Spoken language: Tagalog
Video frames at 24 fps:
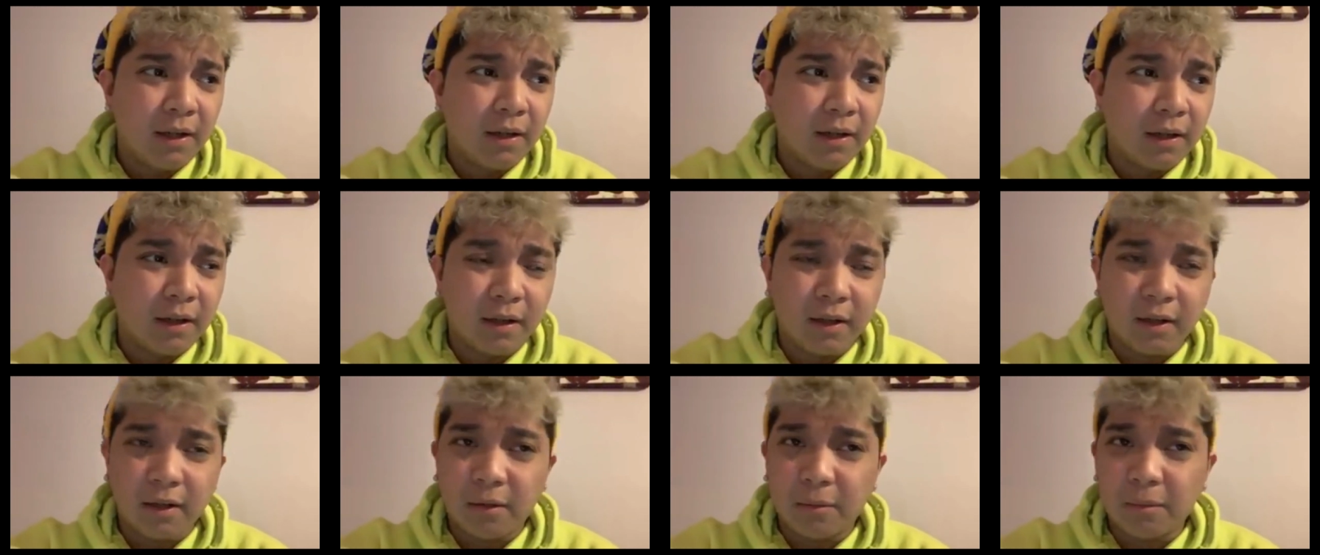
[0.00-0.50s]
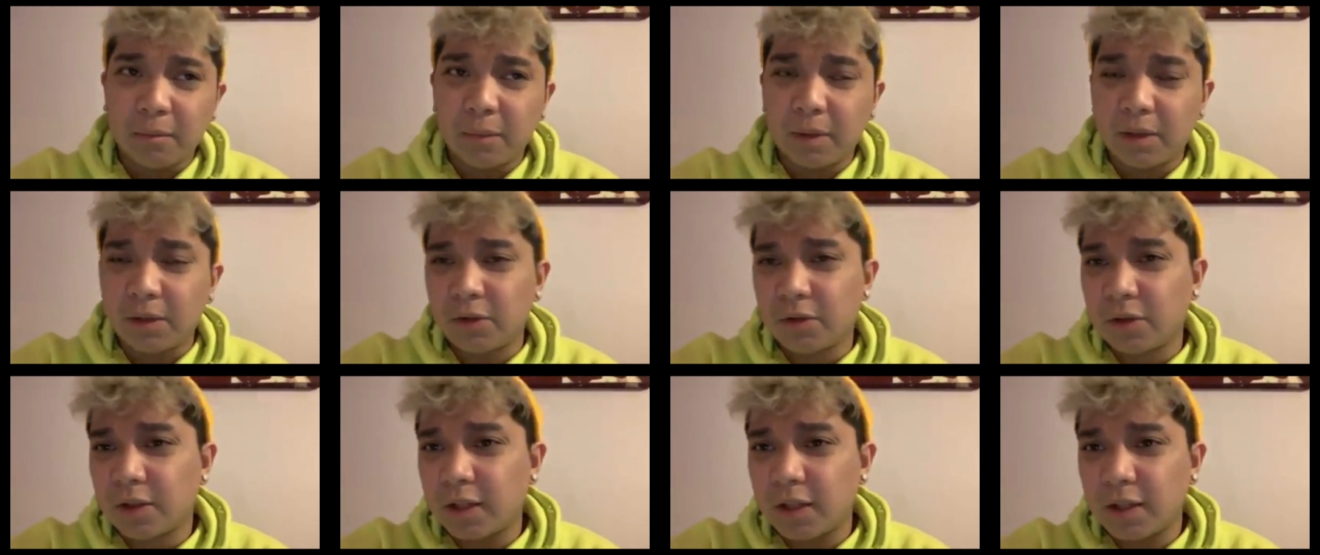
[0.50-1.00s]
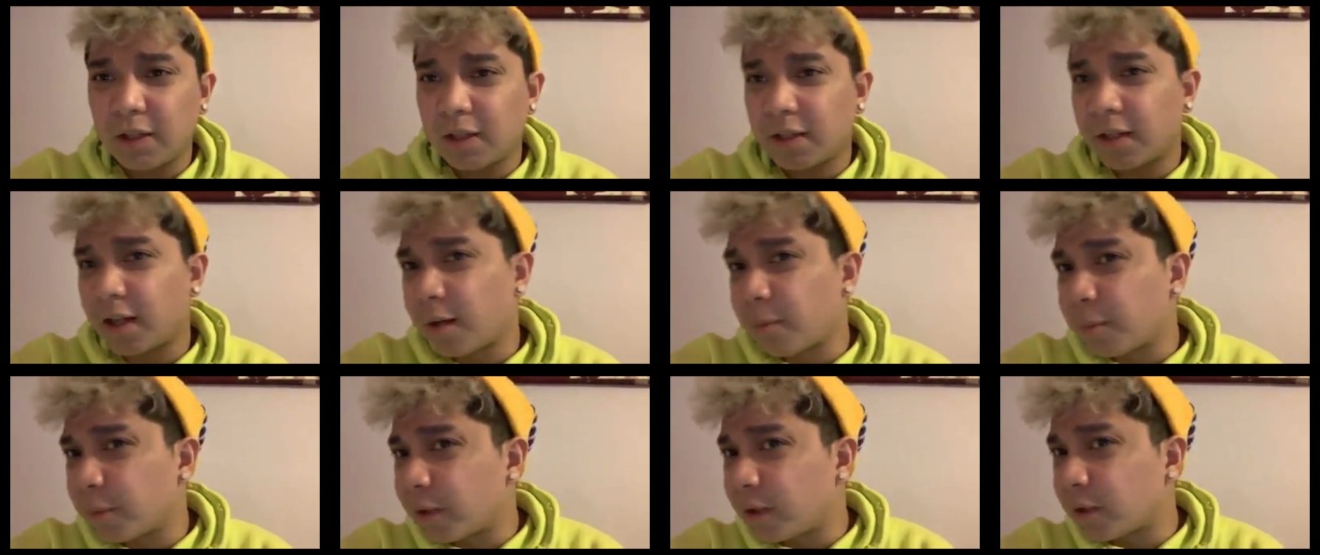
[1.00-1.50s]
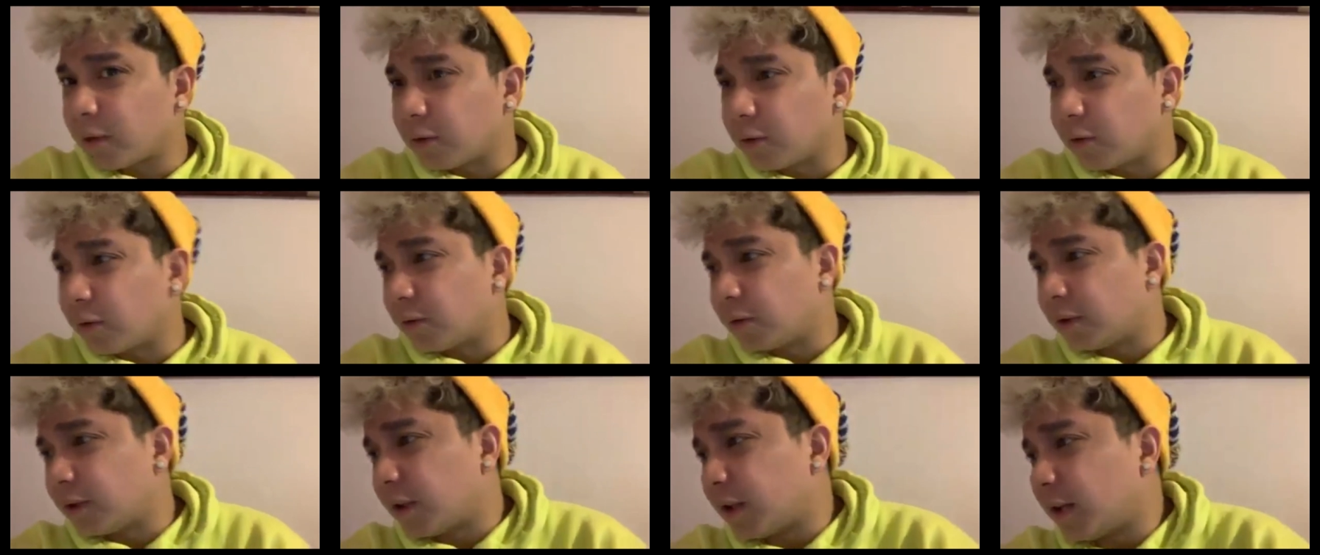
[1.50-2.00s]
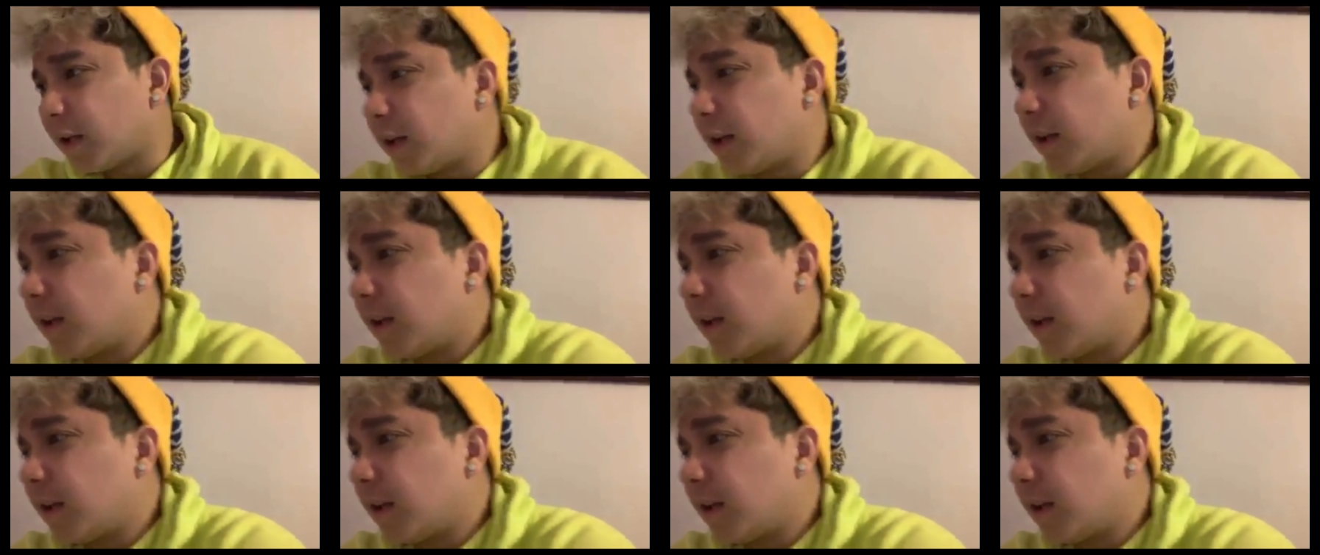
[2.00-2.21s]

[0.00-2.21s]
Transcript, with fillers: uh, medyo nahihirapan ako na